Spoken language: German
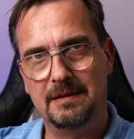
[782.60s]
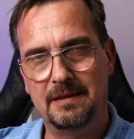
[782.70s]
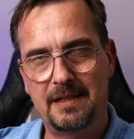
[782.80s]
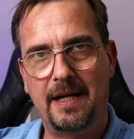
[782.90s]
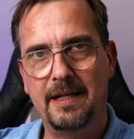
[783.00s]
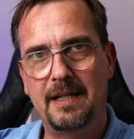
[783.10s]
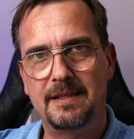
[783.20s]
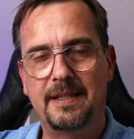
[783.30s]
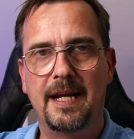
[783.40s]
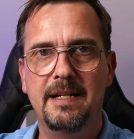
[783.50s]
zeigt,
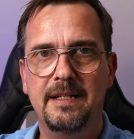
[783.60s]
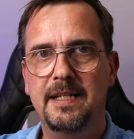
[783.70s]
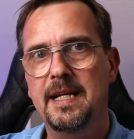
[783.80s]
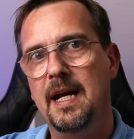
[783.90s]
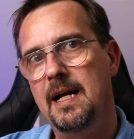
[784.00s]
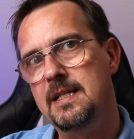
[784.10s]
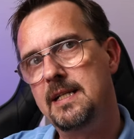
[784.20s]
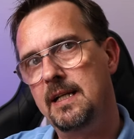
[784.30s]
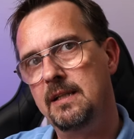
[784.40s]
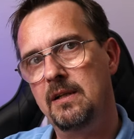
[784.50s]
das kennen die
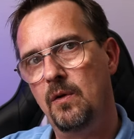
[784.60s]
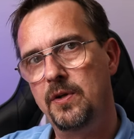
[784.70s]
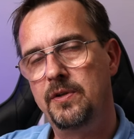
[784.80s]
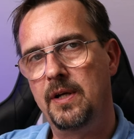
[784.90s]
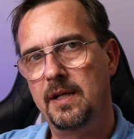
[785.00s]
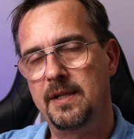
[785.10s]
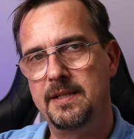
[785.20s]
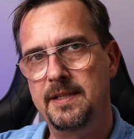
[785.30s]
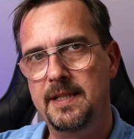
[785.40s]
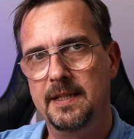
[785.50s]
halt an Leute
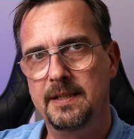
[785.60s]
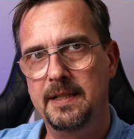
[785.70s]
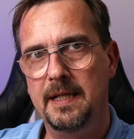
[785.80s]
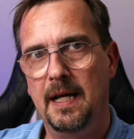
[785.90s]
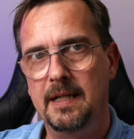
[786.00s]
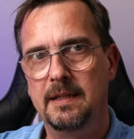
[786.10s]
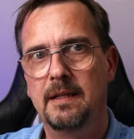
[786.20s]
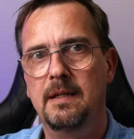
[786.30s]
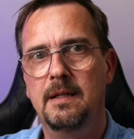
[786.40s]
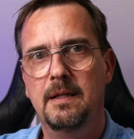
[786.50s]
adressiert, die halt
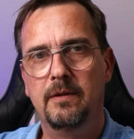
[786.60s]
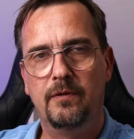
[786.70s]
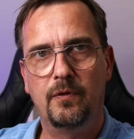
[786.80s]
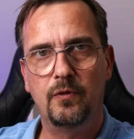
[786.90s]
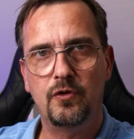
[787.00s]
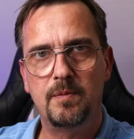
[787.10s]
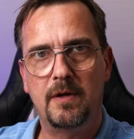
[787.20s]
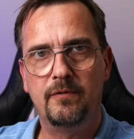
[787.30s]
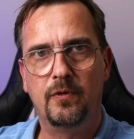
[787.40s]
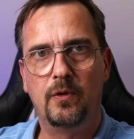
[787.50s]
Fotos
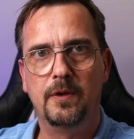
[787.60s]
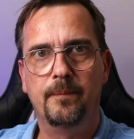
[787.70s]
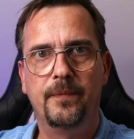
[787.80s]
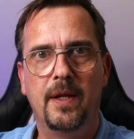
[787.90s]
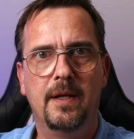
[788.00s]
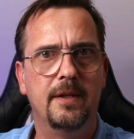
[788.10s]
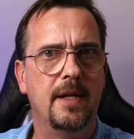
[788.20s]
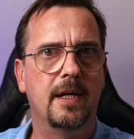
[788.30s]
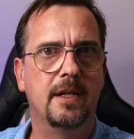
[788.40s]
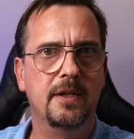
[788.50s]
machen wollen,
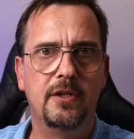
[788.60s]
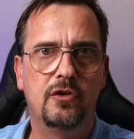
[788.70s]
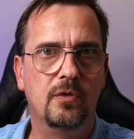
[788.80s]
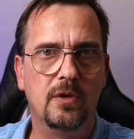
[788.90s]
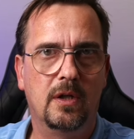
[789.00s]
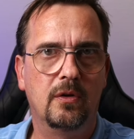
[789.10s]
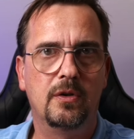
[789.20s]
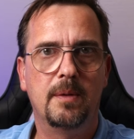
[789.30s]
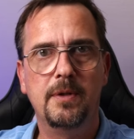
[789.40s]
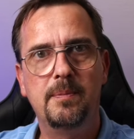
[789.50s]
nachher nicht stundenlang noch
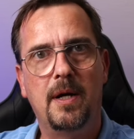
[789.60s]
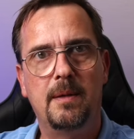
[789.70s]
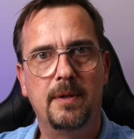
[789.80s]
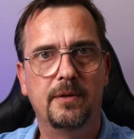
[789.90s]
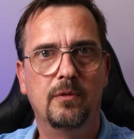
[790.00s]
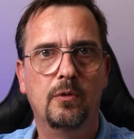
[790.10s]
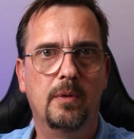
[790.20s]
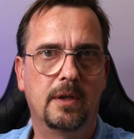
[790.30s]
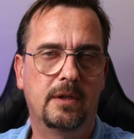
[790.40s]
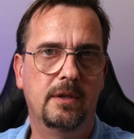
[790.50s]
in der Bildbearbeitung
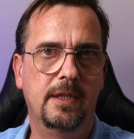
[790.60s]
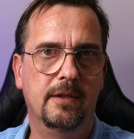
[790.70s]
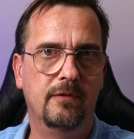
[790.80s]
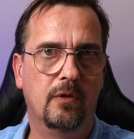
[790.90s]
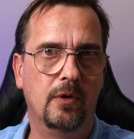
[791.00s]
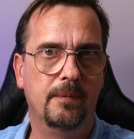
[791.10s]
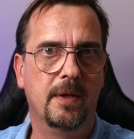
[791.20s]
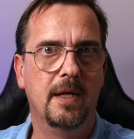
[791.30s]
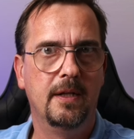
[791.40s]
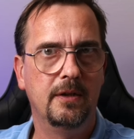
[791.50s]
rumaktieren wollen.
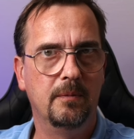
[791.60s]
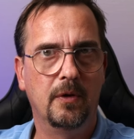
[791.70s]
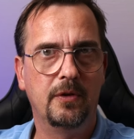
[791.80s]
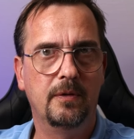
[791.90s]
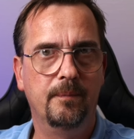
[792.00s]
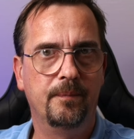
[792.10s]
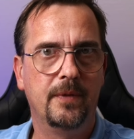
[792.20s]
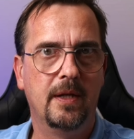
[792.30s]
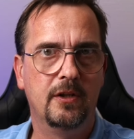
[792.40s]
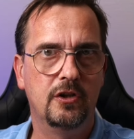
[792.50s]
Die möchten
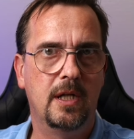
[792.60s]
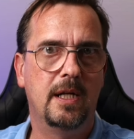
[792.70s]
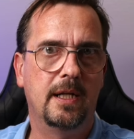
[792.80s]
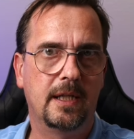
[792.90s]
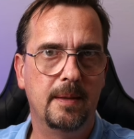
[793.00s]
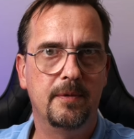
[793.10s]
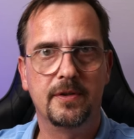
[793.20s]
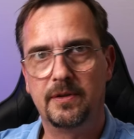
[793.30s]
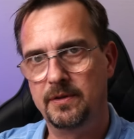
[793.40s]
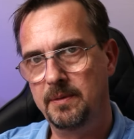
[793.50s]
schnelle
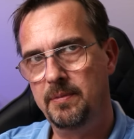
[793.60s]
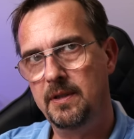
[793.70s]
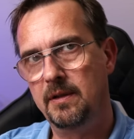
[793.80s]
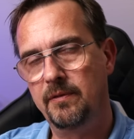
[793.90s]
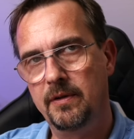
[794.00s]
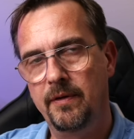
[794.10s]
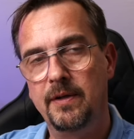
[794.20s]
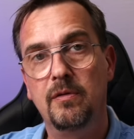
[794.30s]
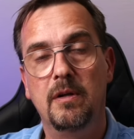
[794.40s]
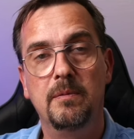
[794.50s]
Ergebnisse, die Bilder
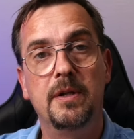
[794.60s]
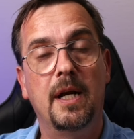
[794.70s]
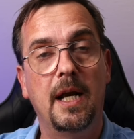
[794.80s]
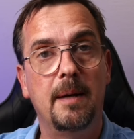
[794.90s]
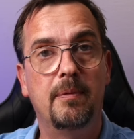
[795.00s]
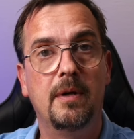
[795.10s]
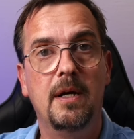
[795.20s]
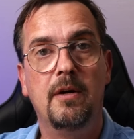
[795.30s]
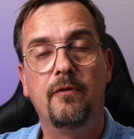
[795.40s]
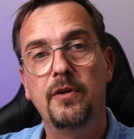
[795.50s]
eventuell mit der App
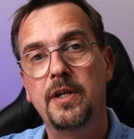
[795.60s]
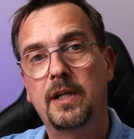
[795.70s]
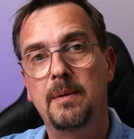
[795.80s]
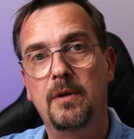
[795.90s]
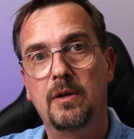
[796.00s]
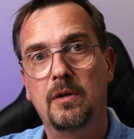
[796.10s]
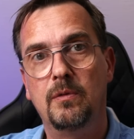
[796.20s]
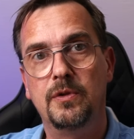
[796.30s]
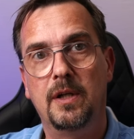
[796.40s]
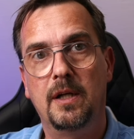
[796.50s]
von der Kamera
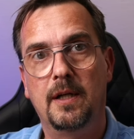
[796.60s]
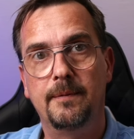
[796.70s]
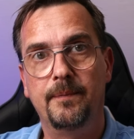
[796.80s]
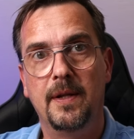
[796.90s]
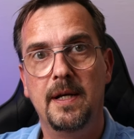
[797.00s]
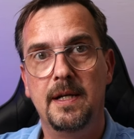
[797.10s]
runterladen